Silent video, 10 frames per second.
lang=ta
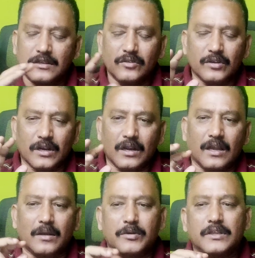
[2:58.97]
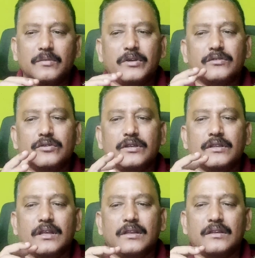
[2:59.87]
தீர்வு காணலாம் அப்படிங்கிற மாதிரி
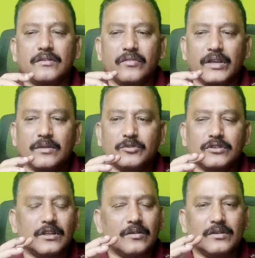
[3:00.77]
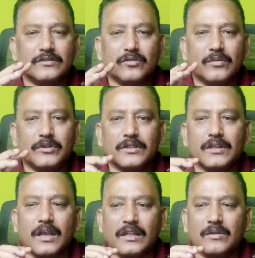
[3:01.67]
சொல்லியிருந்தாரு வைரமுத்து தரவில்
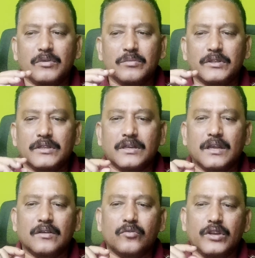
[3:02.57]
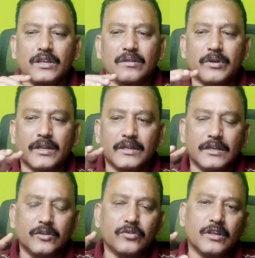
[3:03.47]
சொல்லப்பட்டது அதே போல் பார்த்திங்கன்னா ஒருங்கிணைப்பாளர் இணை